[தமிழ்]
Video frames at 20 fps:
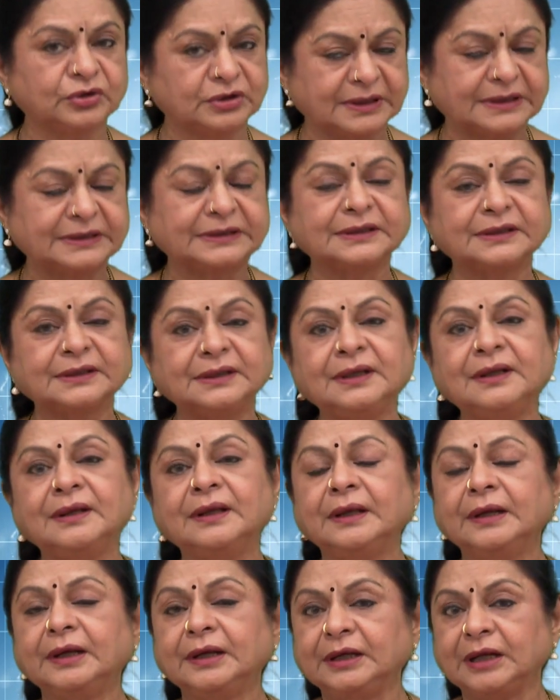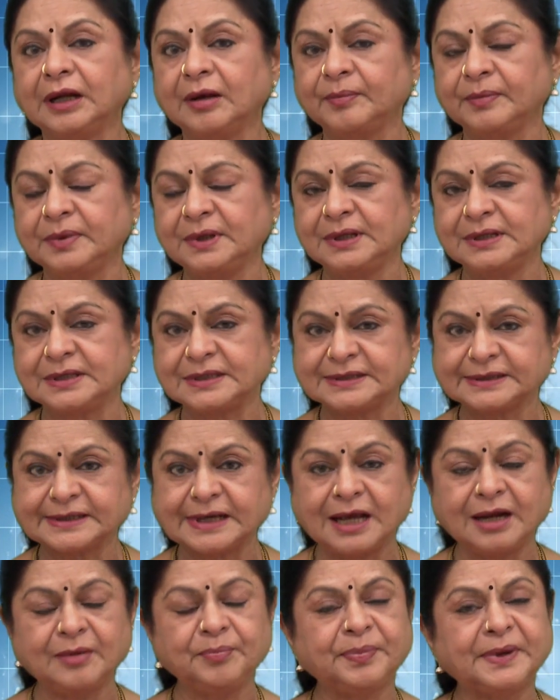தர ஒரு நம்ம
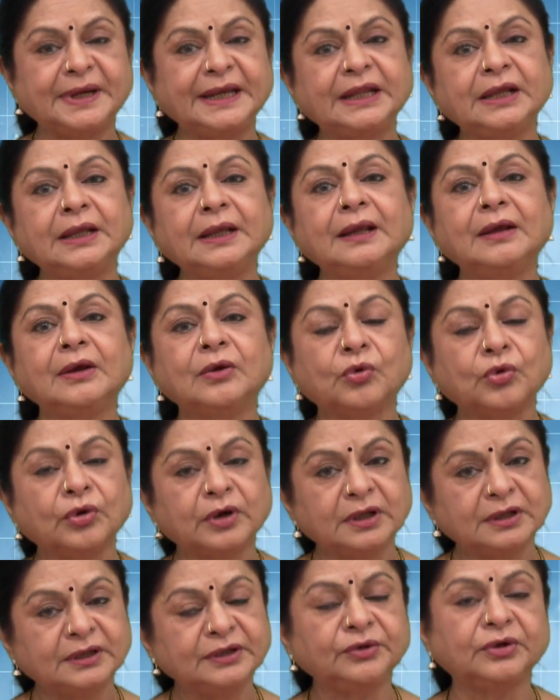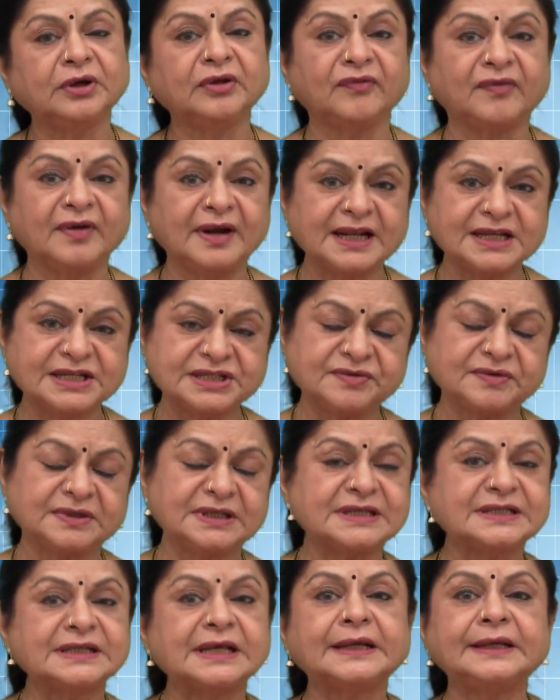ஸ்கேன் பண்ணி குழந்தையோட வளர்ச்சி வந்து
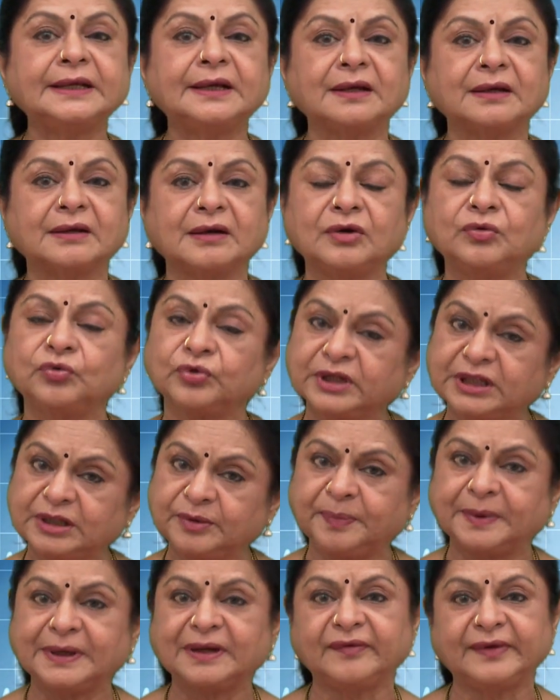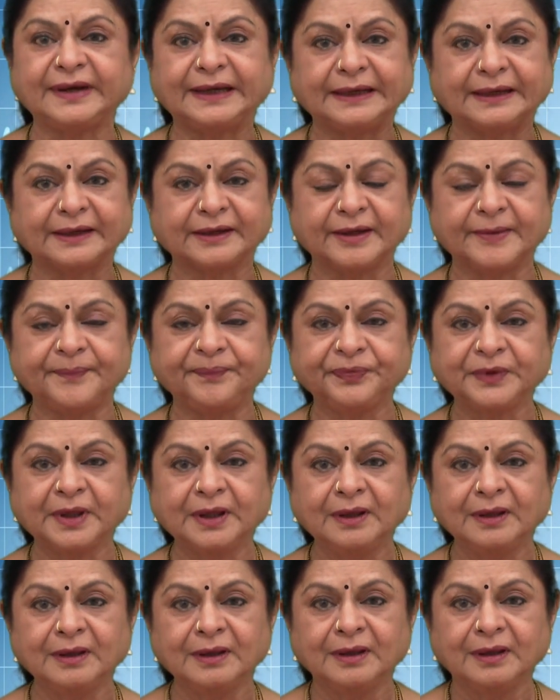சரியாக இருக்கான்னு உறுதிப்பட வேண்டியிருக்கு
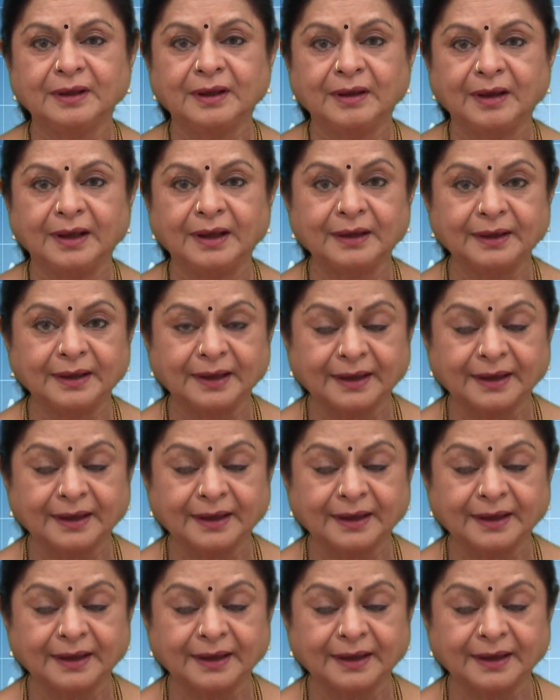அண்ட்